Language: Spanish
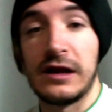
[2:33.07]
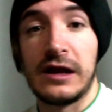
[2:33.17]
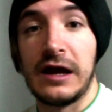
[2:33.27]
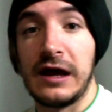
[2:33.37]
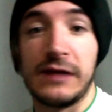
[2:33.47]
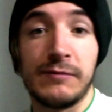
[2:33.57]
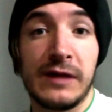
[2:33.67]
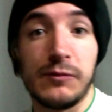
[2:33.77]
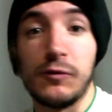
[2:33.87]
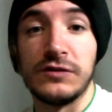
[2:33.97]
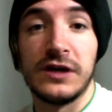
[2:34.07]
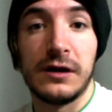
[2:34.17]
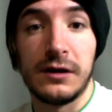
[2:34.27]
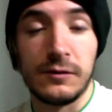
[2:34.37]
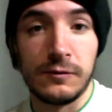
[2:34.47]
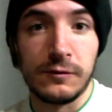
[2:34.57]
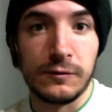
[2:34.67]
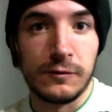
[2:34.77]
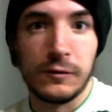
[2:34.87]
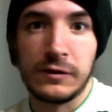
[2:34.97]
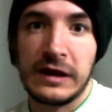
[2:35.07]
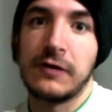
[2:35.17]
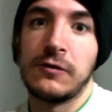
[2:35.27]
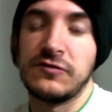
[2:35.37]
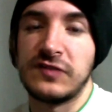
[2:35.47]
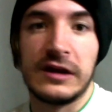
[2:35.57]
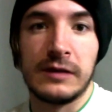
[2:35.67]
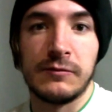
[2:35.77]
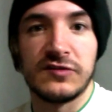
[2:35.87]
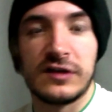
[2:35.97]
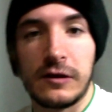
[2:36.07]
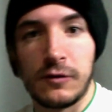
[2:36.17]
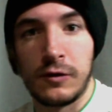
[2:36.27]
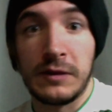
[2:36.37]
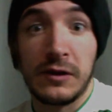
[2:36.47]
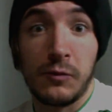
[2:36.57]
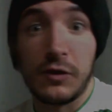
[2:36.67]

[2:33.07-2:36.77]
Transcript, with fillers: a armar bulla o lo que conoceríamos acá en Colombia como un